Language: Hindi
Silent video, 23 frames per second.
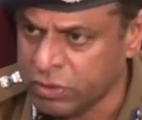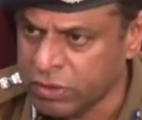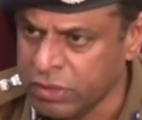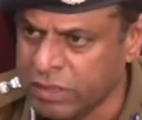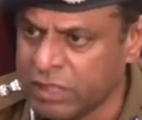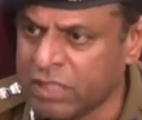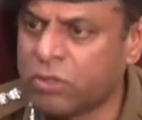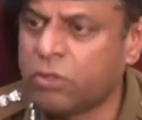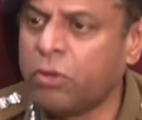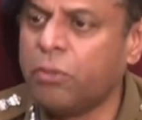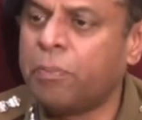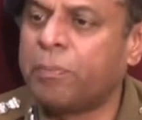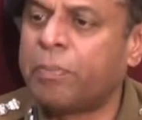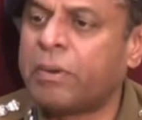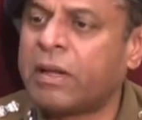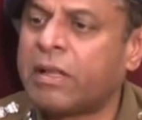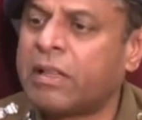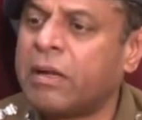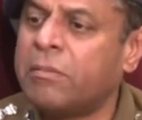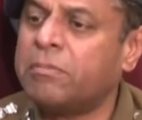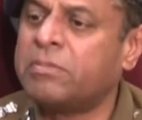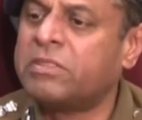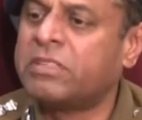ये तो
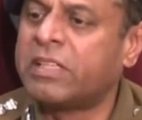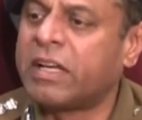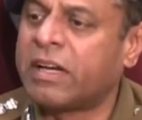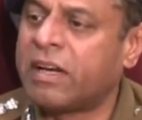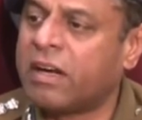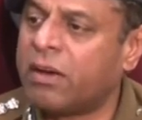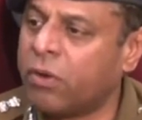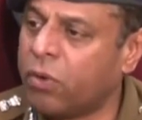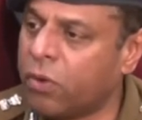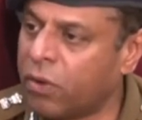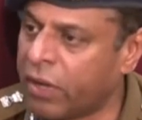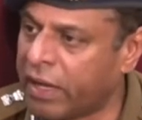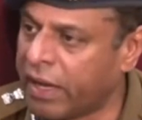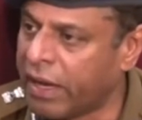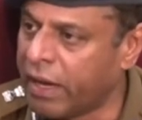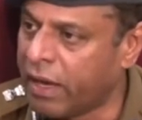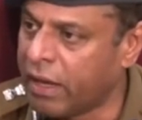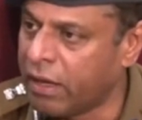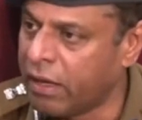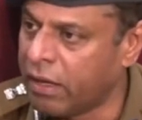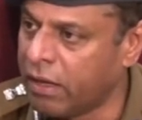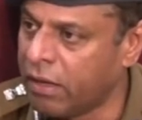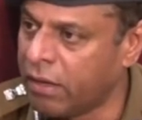प्रथम चरण हो गया
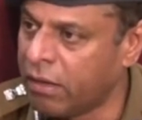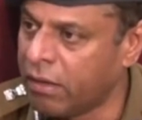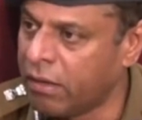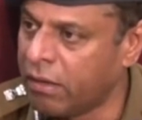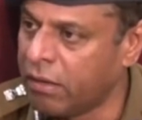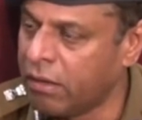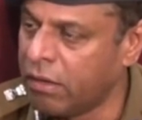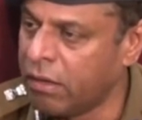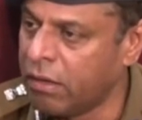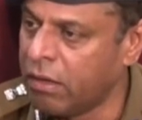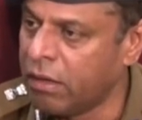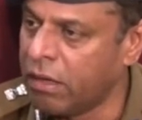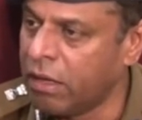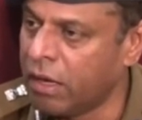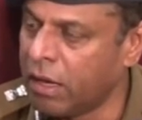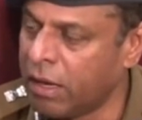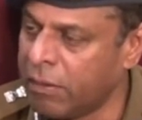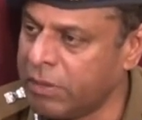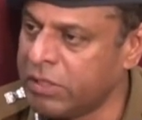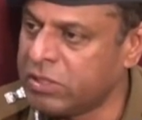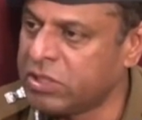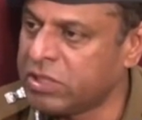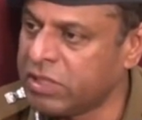
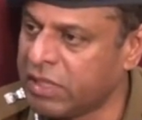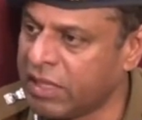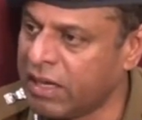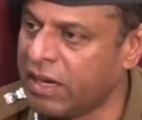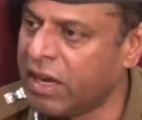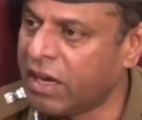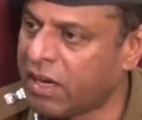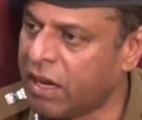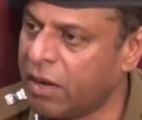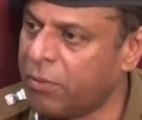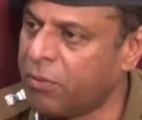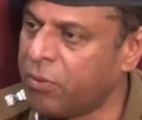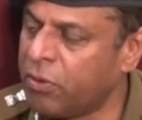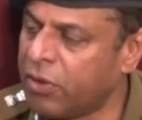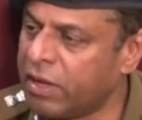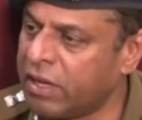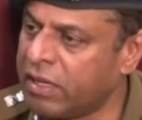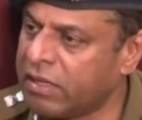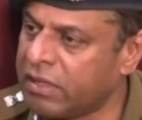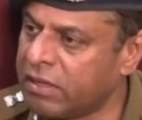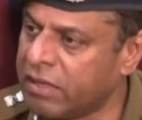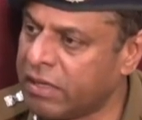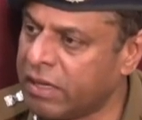अभी जितना काम हो
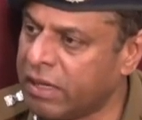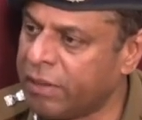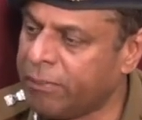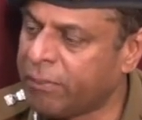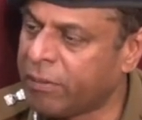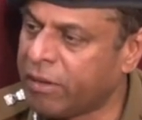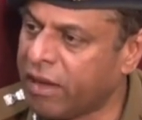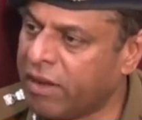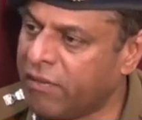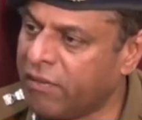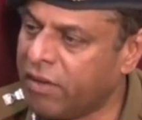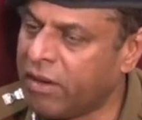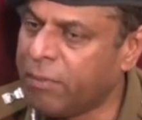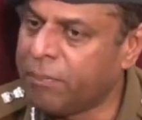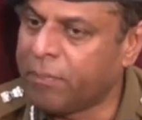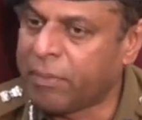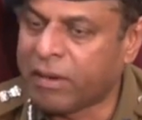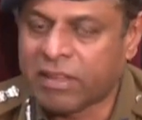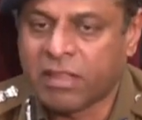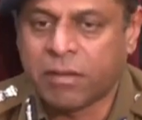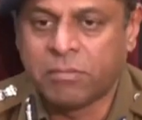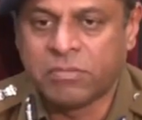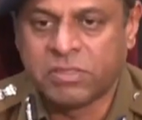गया ये केवल
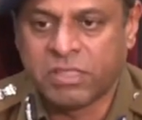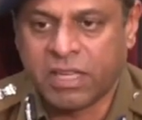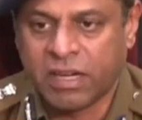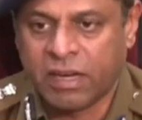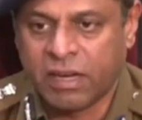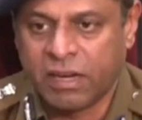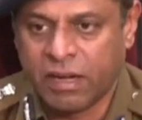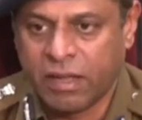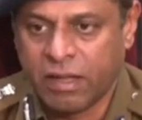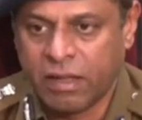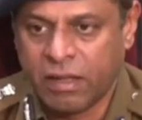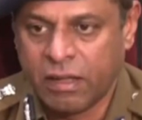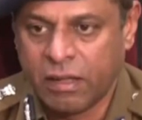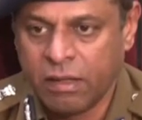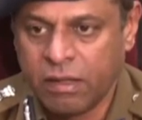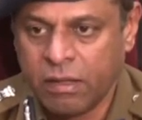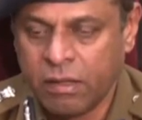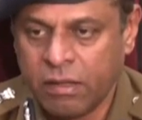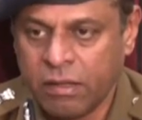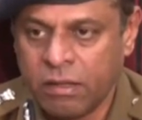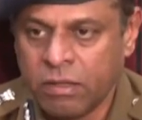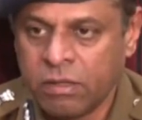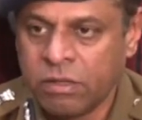प्रथम चरण है
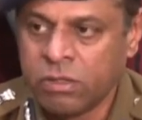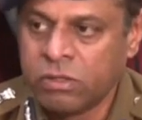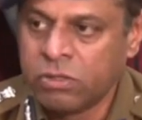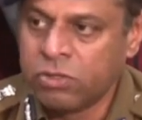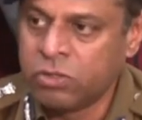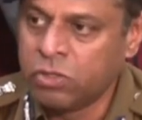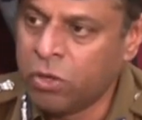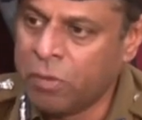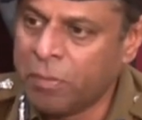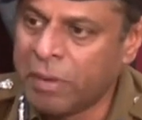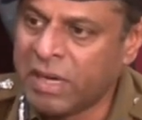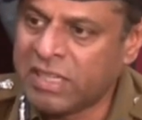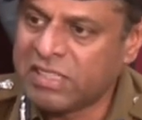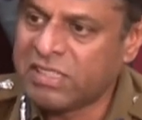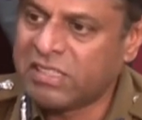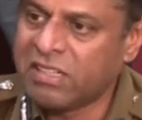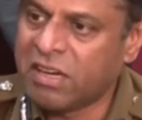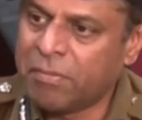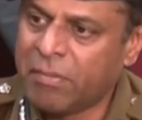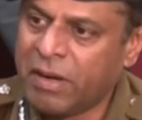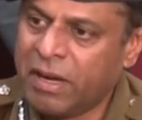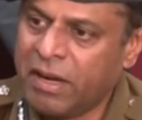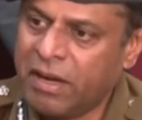जो
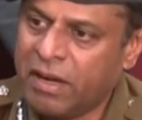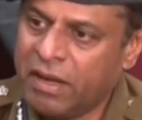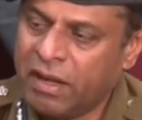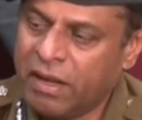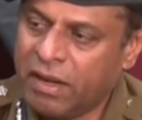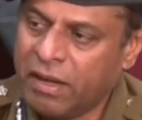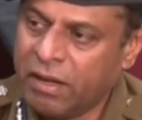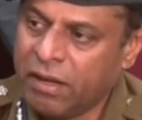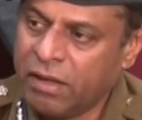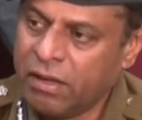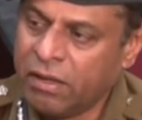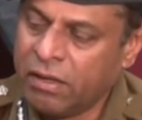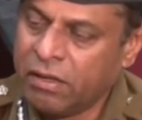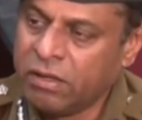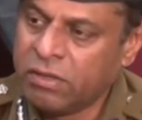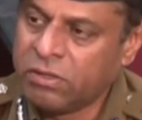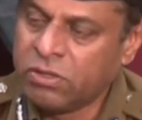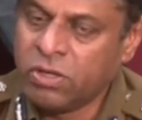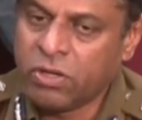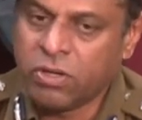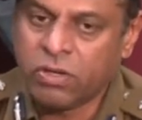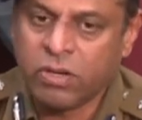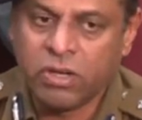मास्टरमाइंड है
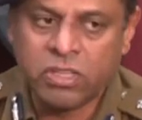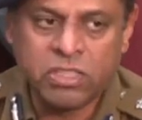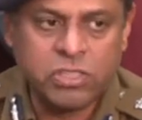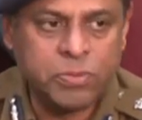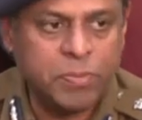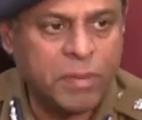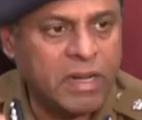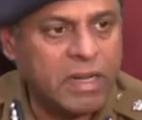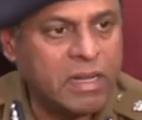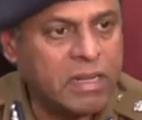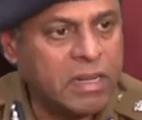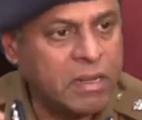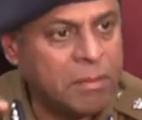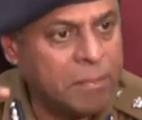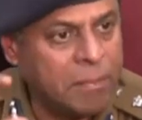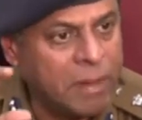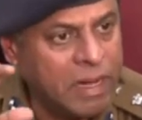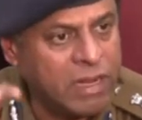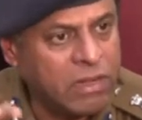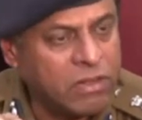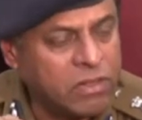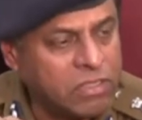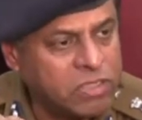जो कॉन्स्परेटर
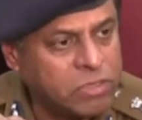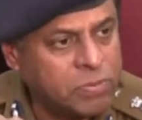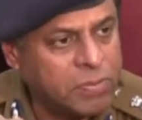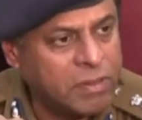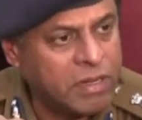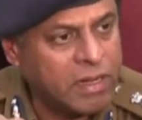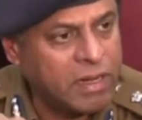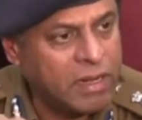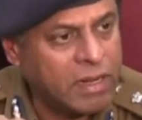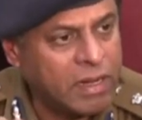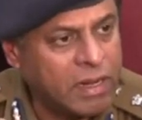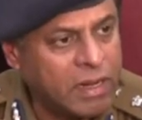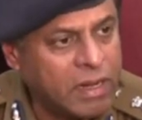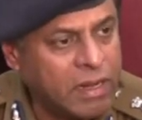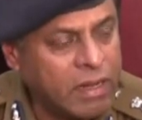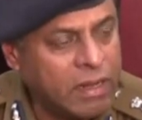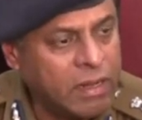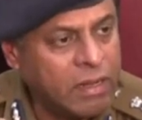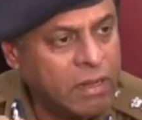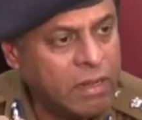मेन कॉन्स्परेटर है